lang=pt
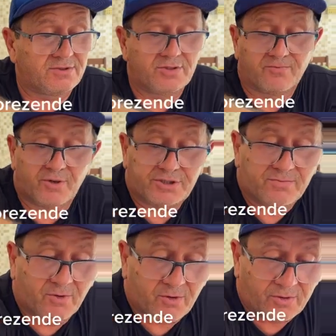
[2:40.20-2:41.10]
e o Boi de
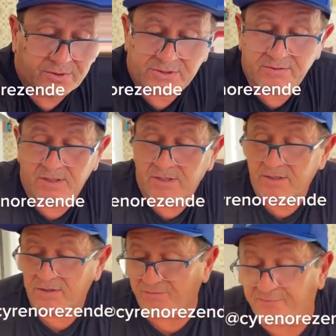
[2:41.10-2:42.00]
Morros,
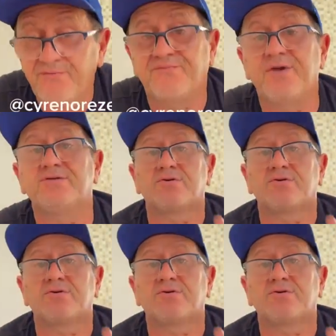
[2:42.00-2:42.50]
que foi feito